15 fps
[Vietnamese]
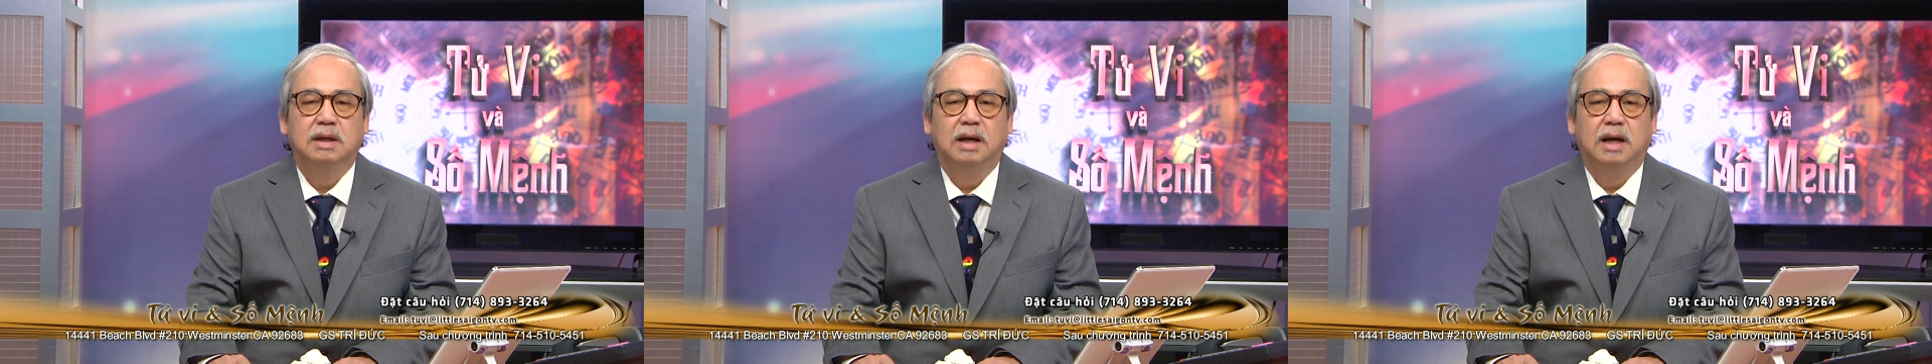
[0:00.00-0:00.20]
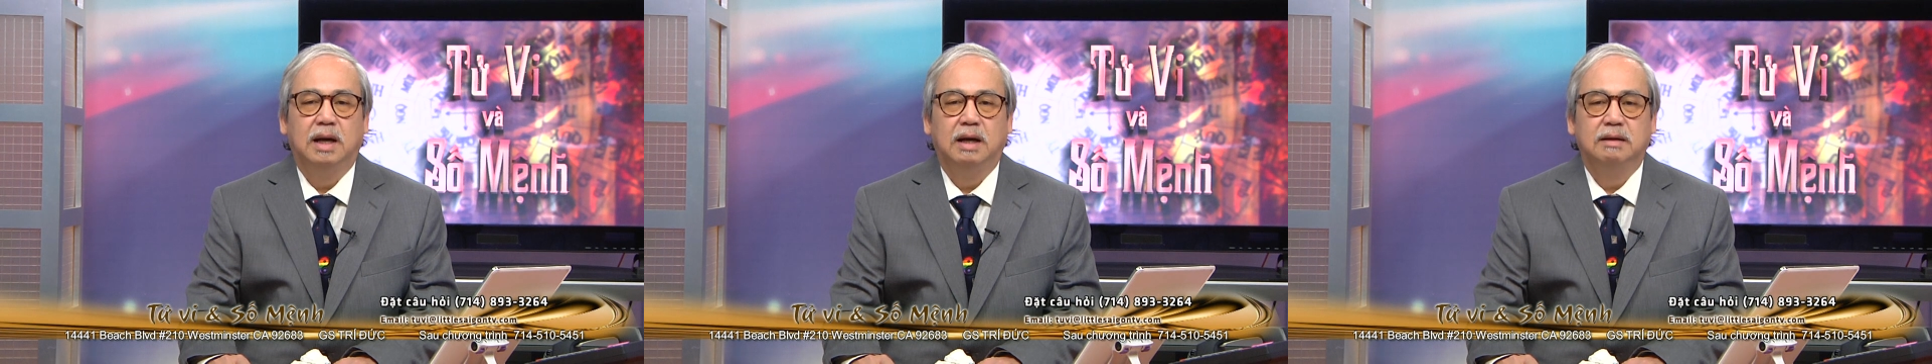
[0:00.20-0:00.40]

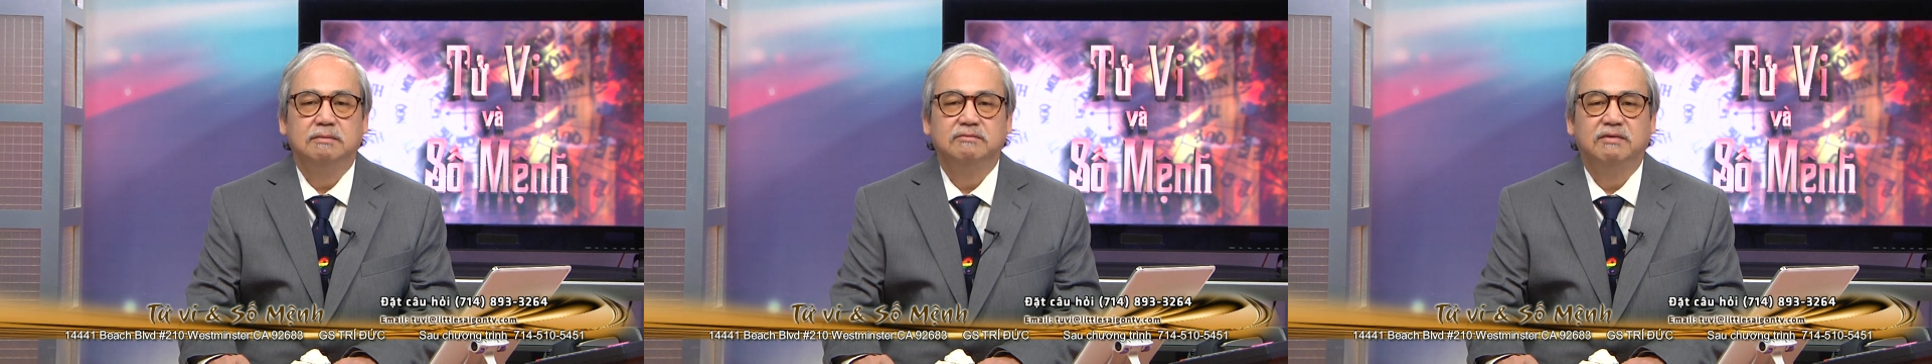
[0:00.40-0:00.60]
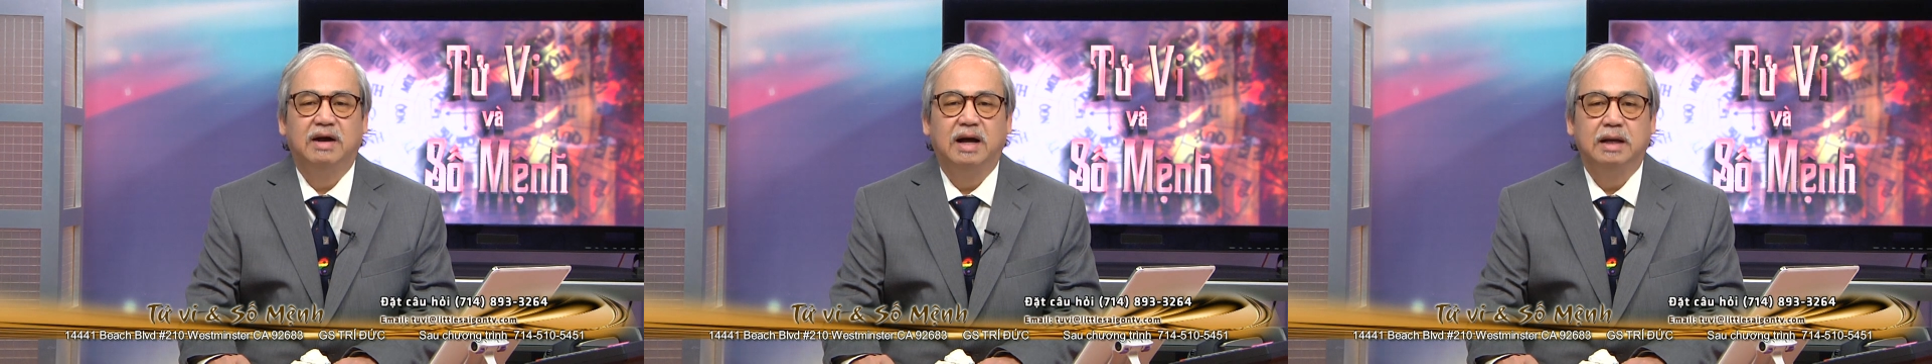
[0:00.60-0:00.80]
à,
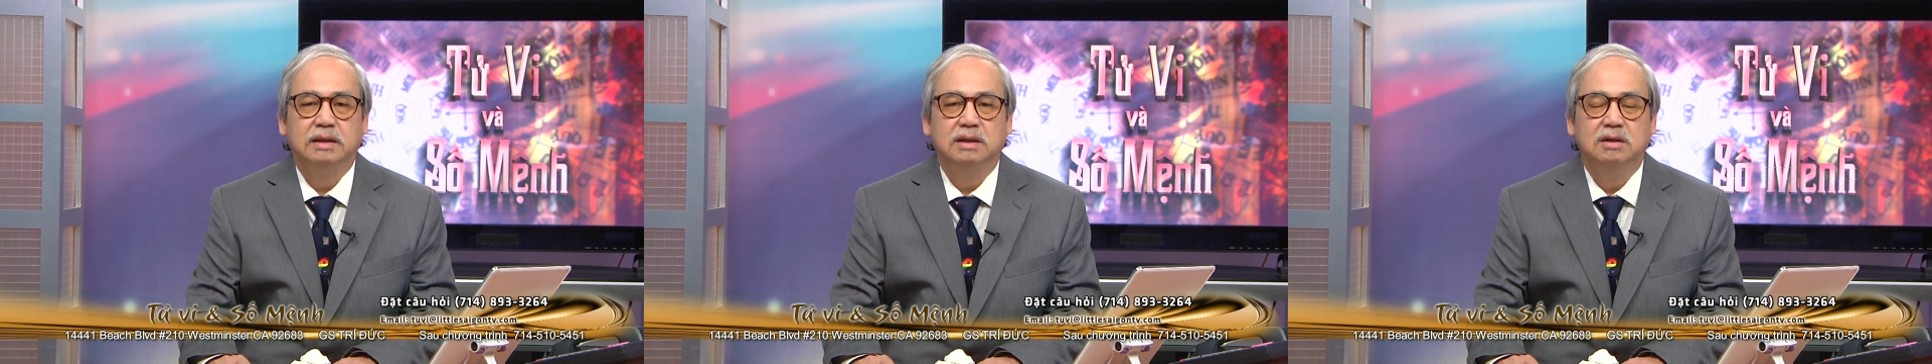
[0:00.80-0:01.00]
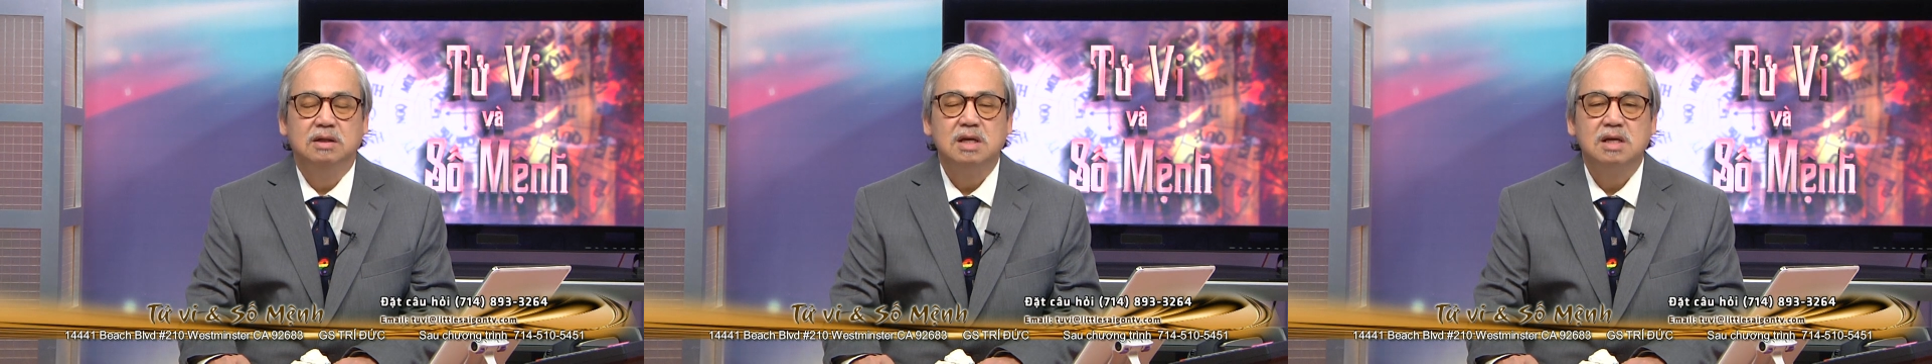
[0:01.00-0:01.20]
và
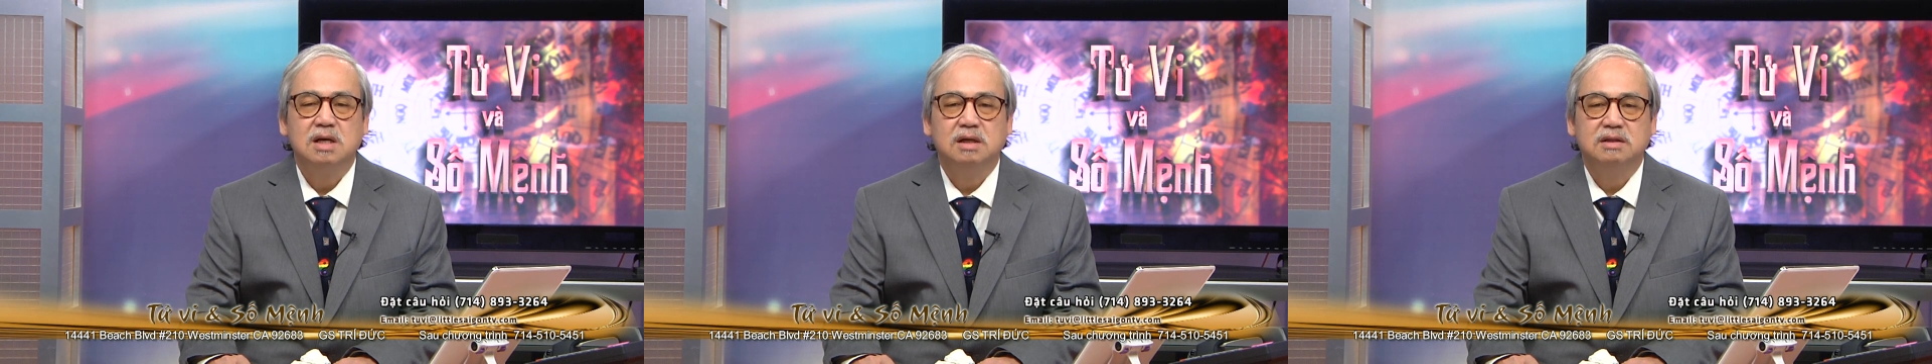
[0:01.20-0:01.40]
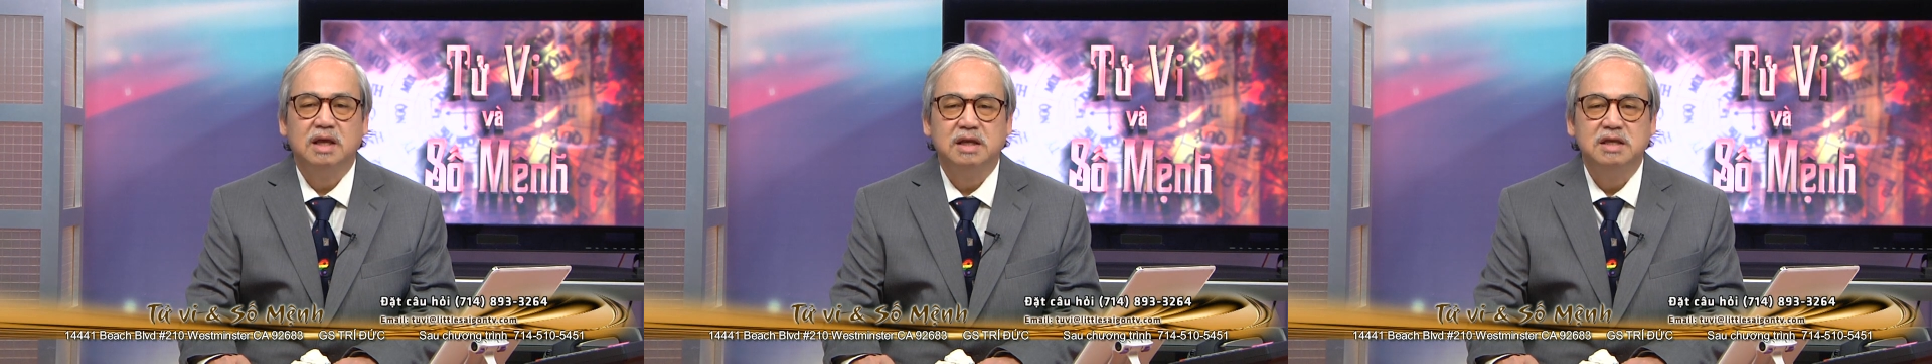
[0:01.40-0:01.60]
giữ cái
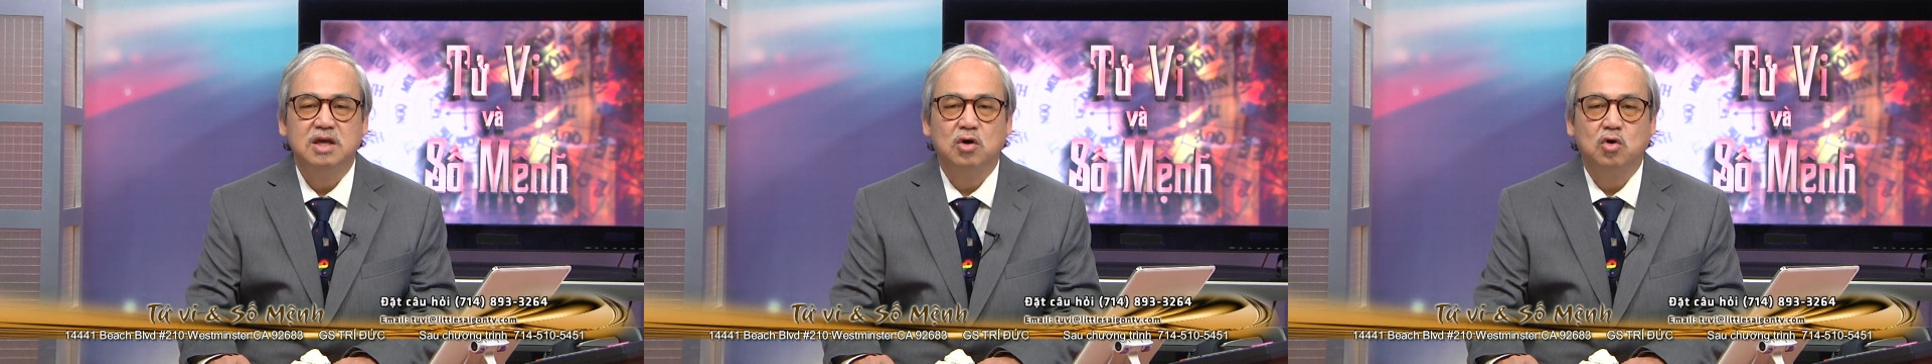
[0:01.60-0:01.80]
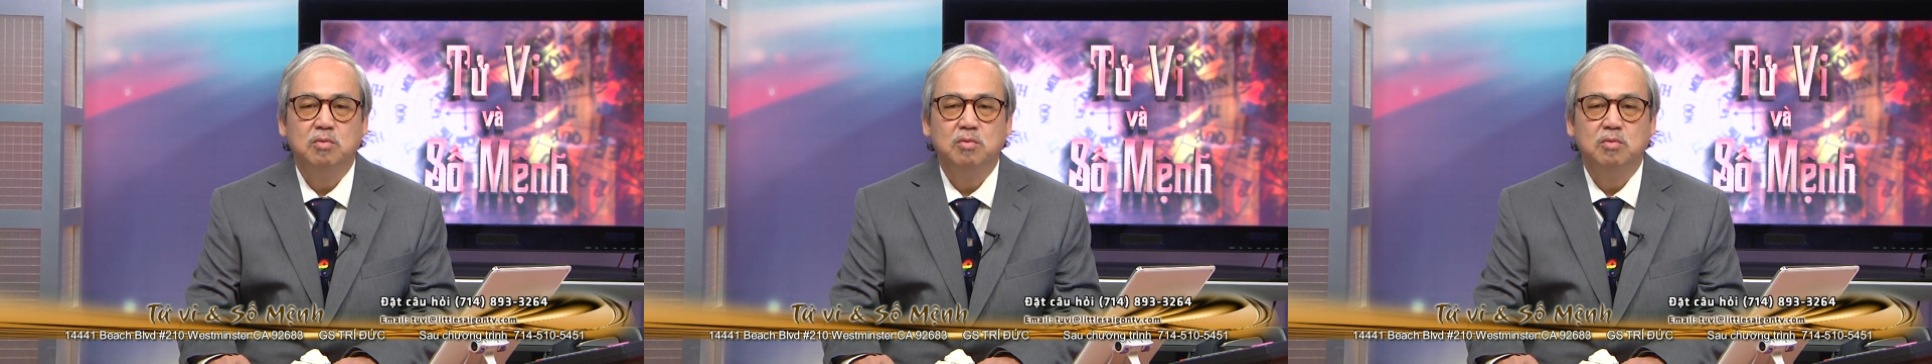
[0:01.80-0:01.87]
cơ thể nhiệt